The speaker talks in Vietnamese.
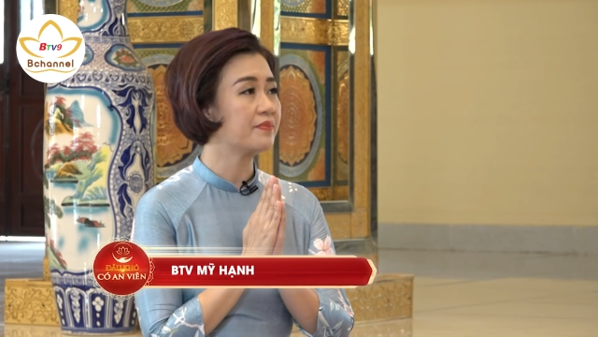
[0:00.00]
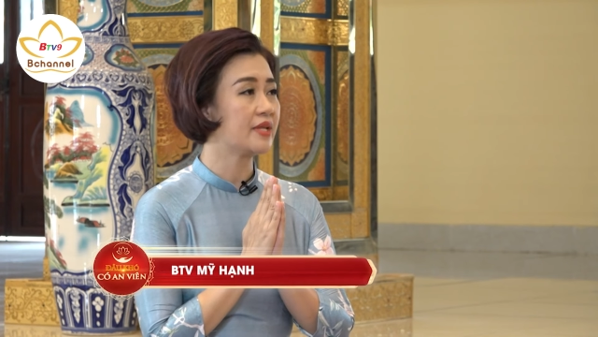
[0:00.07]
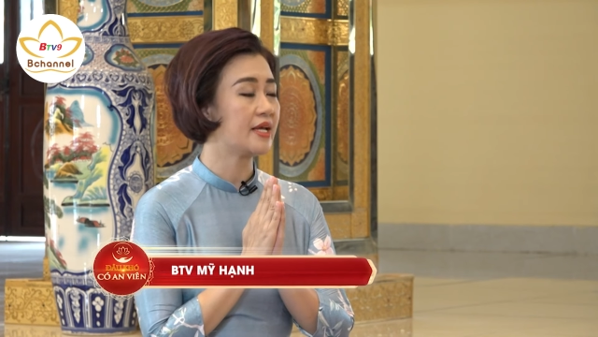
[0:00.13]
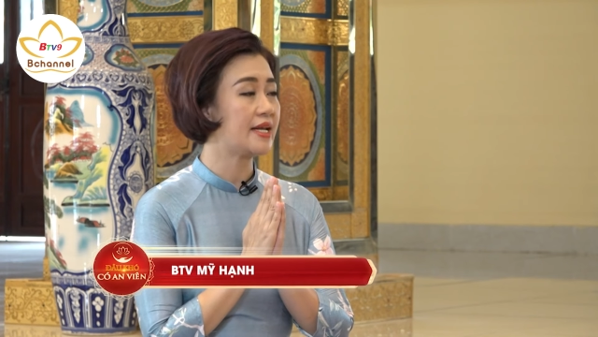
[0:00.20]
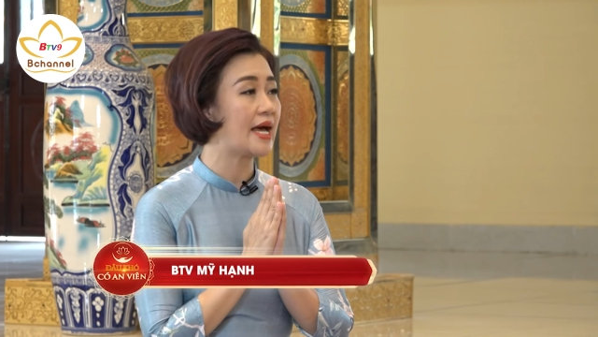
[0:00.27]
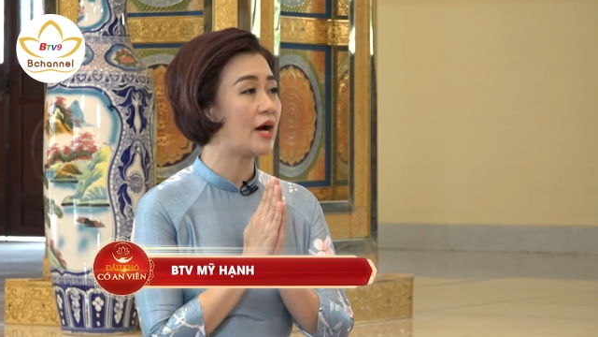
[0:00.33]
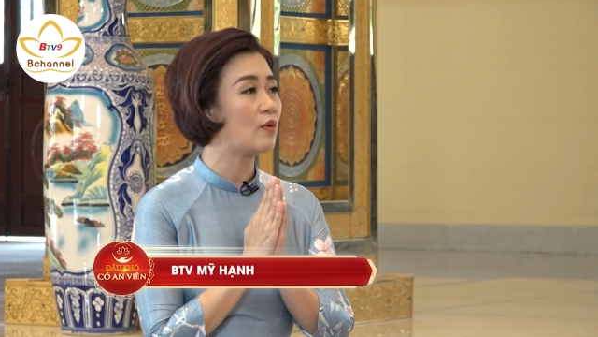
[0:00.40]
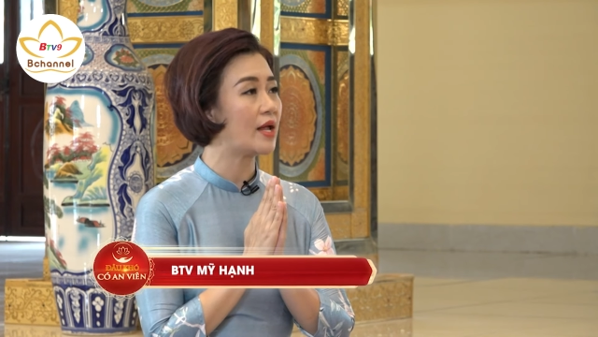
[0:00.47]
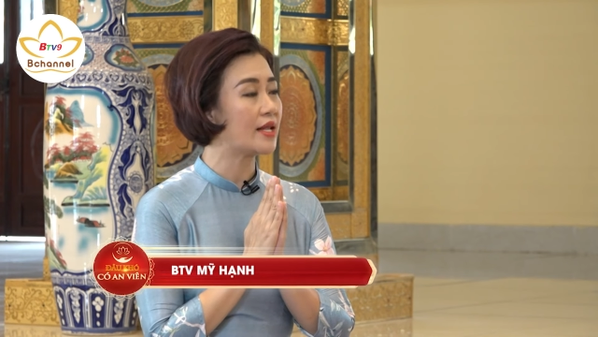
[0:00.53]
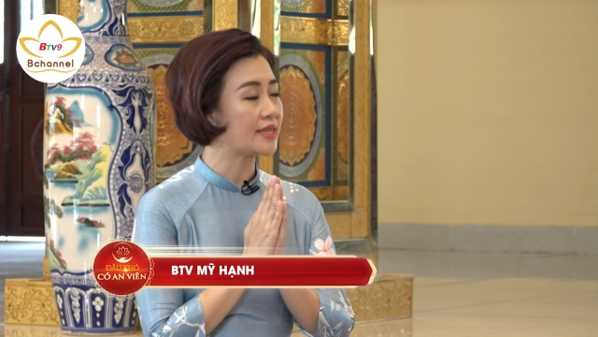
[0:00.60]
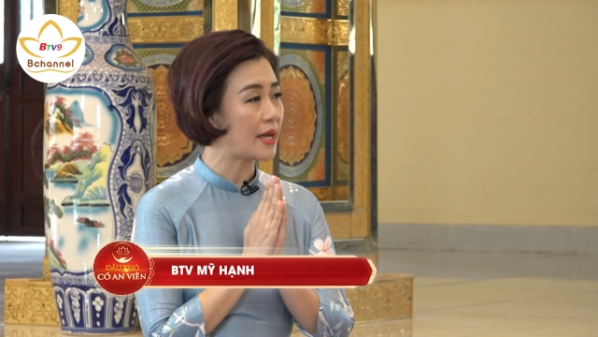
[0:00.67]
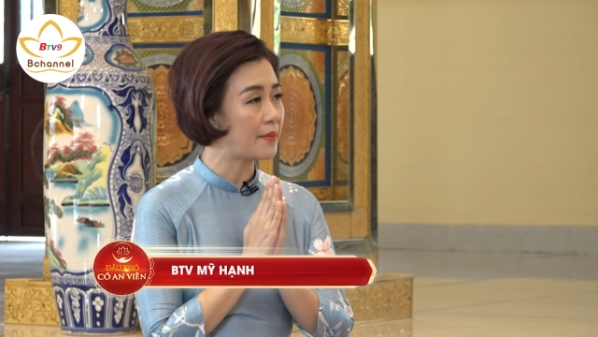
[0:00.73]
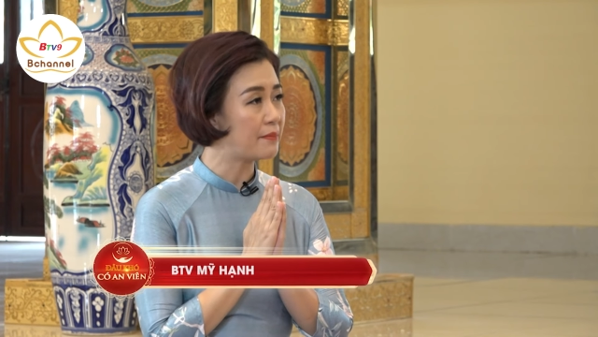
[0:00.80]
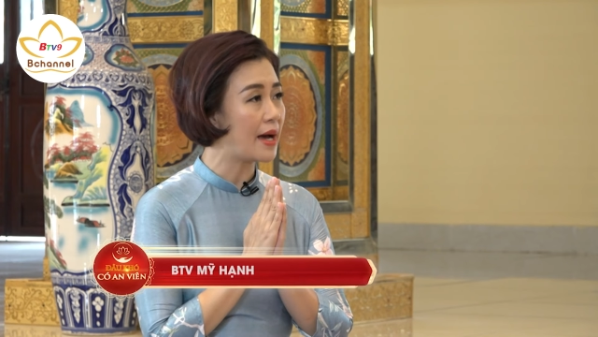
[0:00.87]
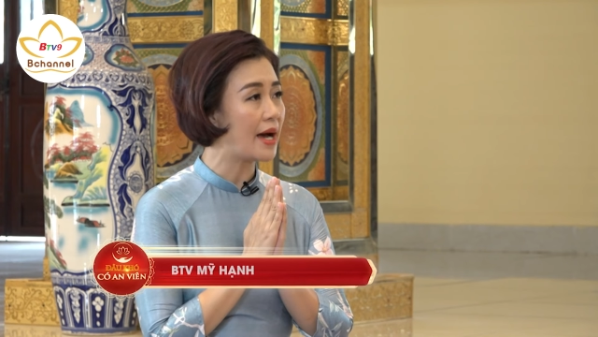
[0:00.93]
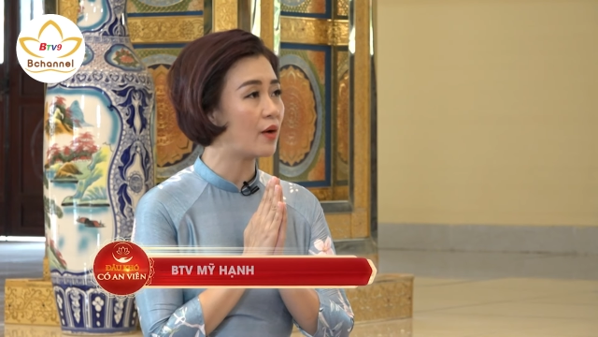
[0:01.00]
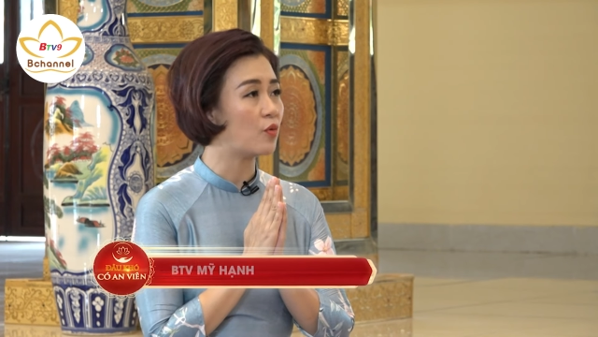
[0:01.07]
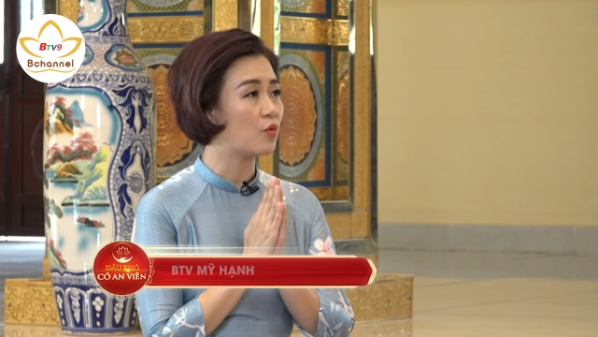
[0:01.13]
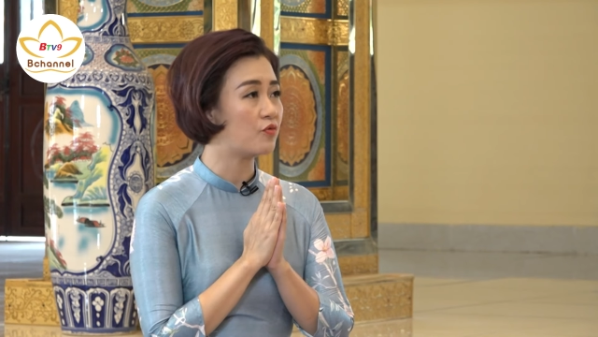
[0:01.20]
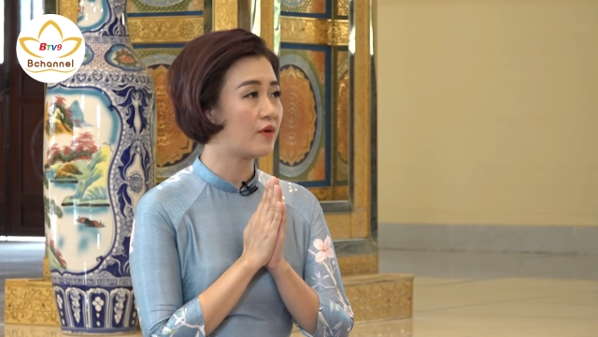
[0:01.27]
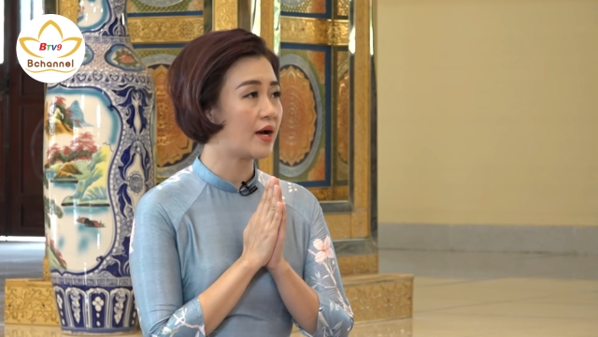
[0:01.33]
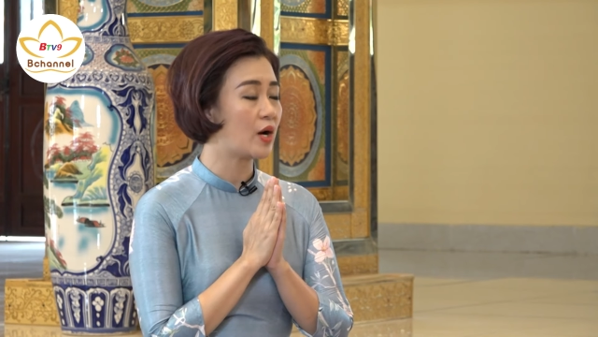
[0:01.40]
thế nào là Tam Bảo
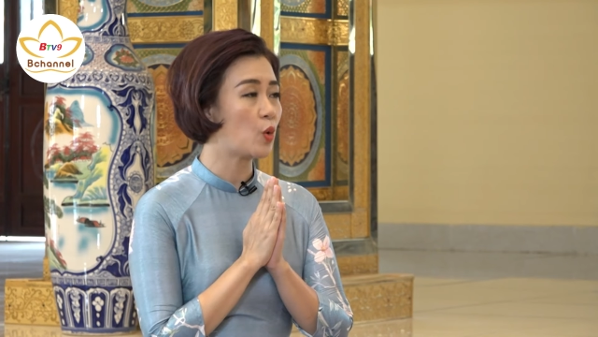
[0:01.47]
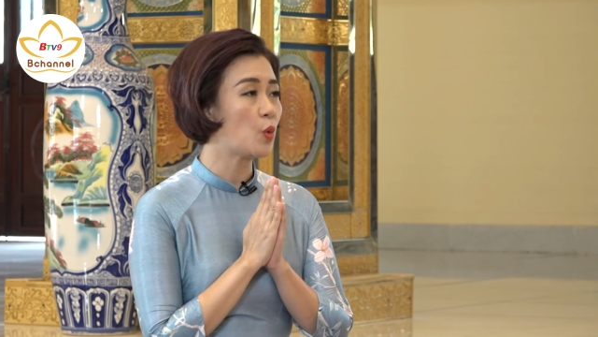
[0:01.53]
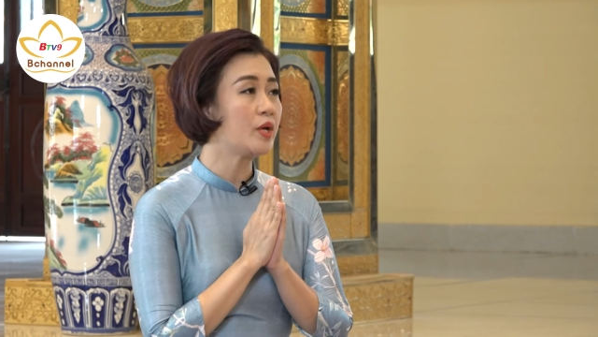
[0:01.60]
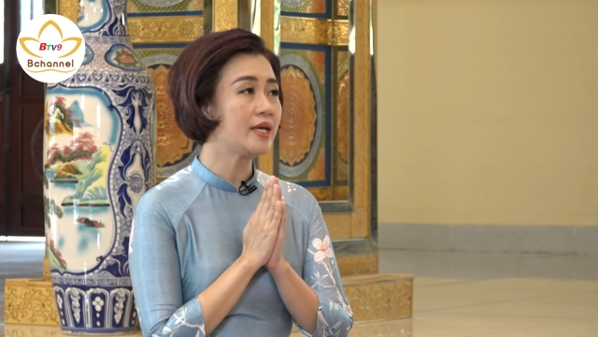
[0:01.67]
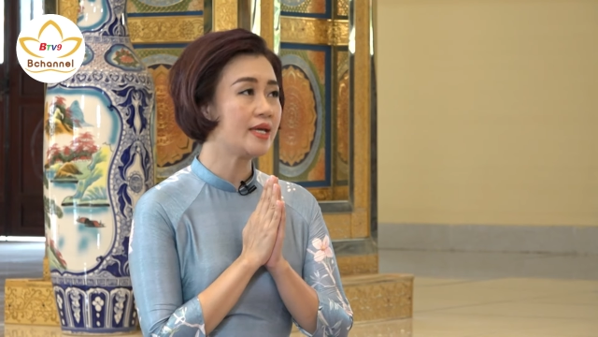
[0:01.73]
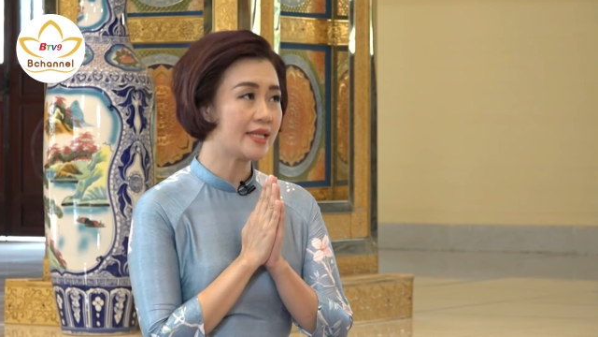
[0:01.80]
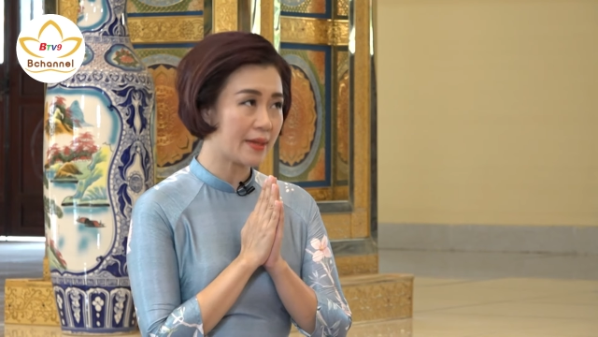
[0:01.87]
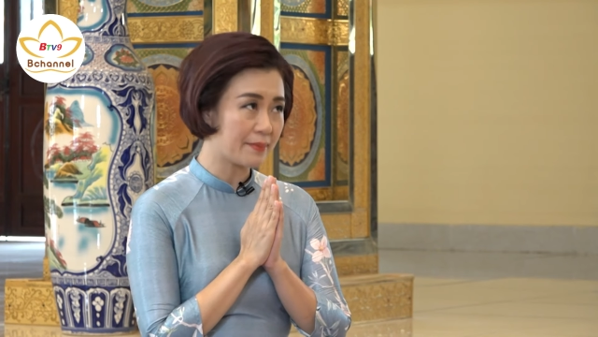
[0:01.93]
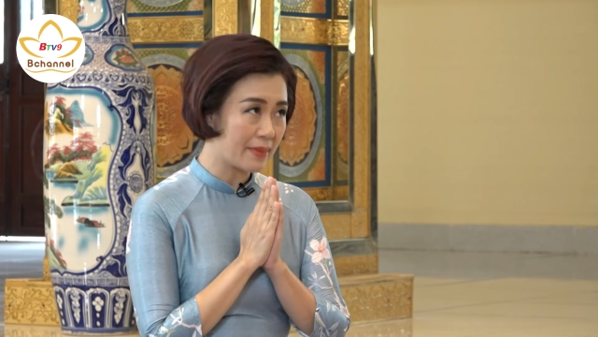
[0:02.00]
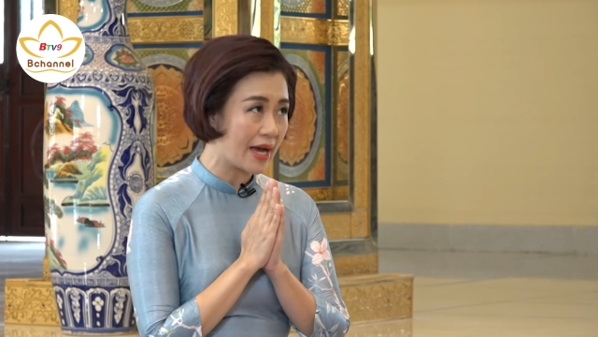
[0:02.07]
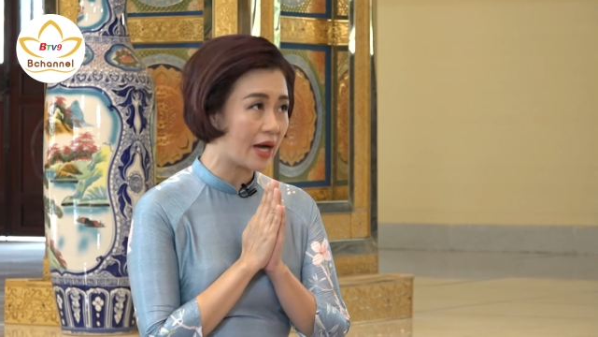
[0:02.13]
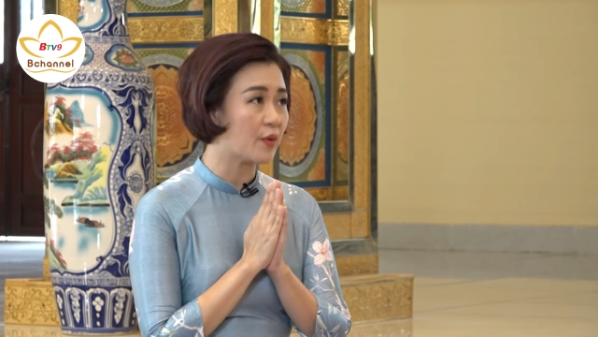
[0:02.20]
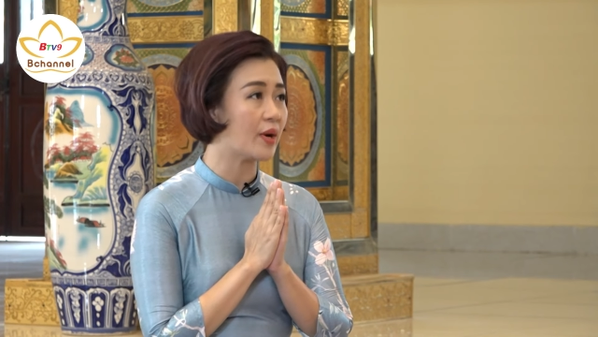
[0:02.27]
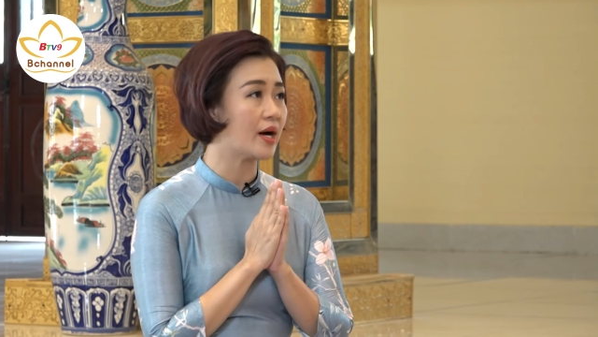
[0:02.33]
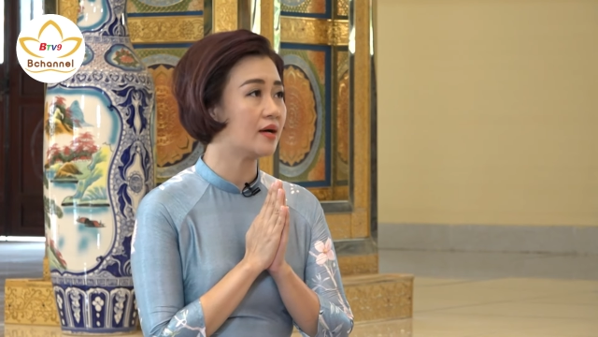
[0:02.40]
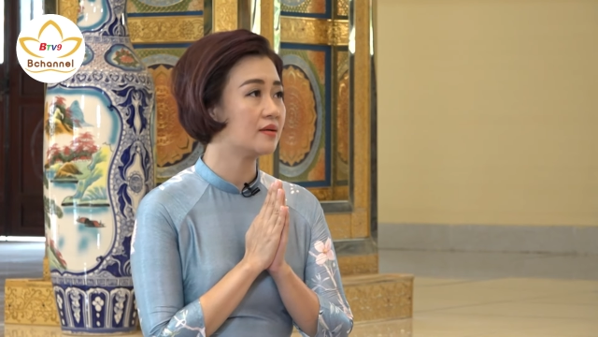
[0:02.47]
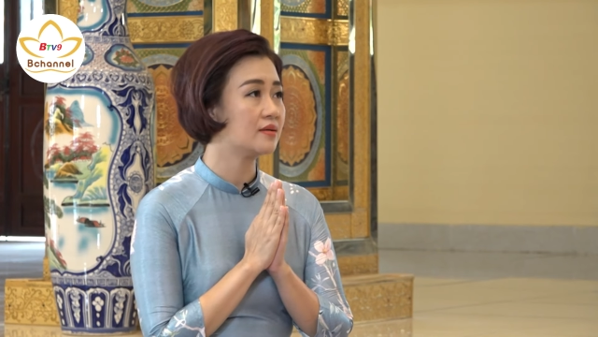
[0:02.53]
và Quy Y Tam Bảo ạ.